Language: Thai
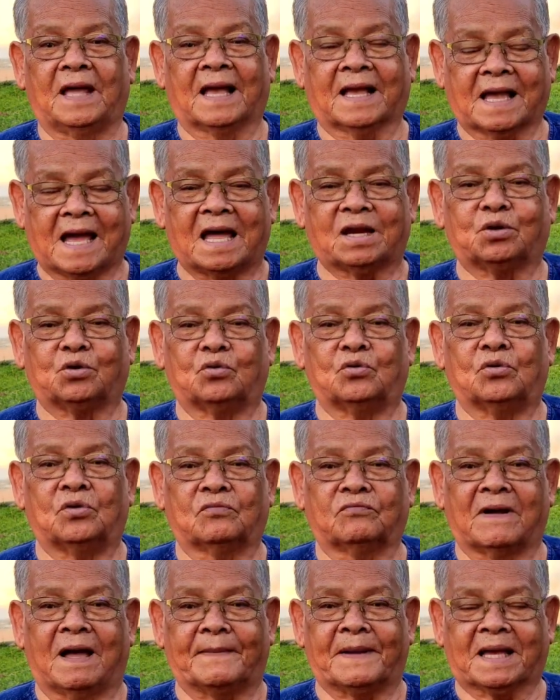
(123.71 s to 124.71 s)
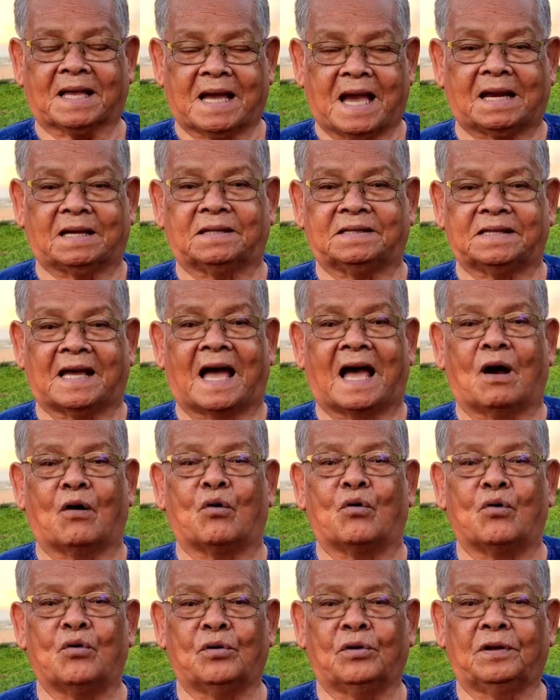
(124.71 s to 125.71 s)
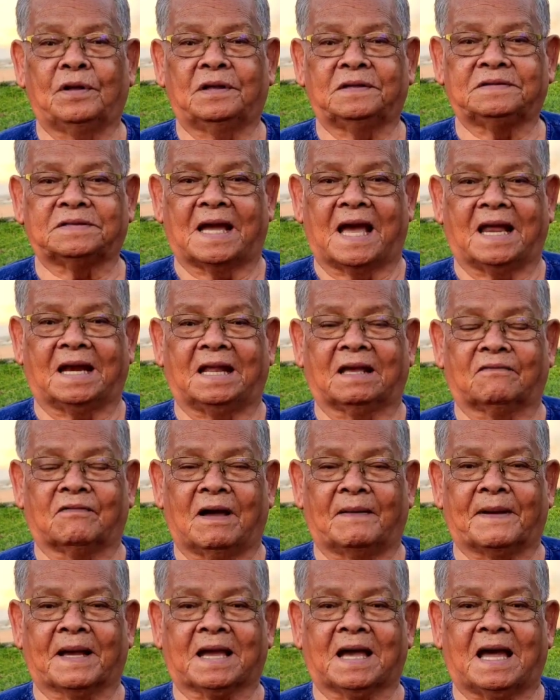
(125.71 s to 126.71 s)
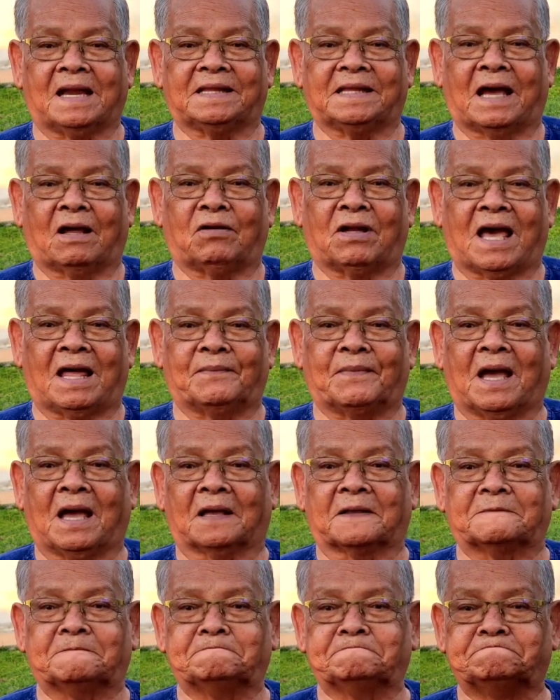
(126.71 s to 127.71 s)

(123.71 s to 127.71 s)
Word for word: อาฆาตอยู่ ความอาฆาตมันยาว ช้างเนี่ยความอาฆาตยาวนานมาก